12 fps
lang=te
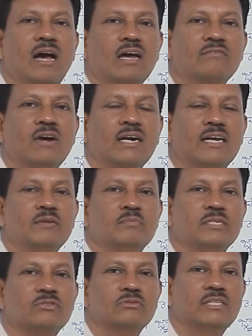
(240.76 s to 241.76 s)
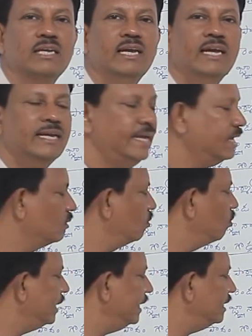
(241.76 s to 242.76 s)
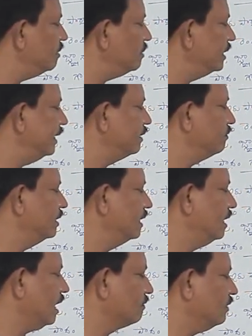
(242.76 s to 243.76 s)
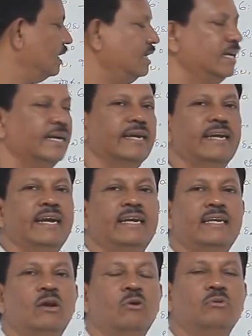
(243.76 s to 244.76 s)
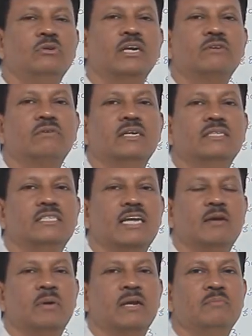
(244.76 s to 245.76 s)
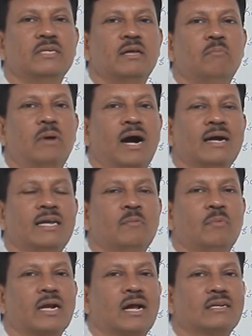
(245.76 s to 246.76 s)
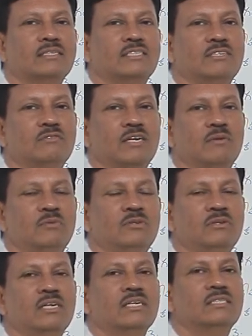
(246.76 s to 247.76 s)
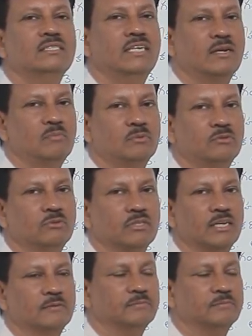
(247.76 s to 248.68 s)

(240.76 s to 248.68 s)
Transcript: లార్వా కనిపిస్తుంది ఈ గ్లోకీడియం అనేటువంటి లార్వా నీటిలో ఉన్నటువంటి చేపల మీద బాహ్య పరాణ జీవనము జరుపుతుంది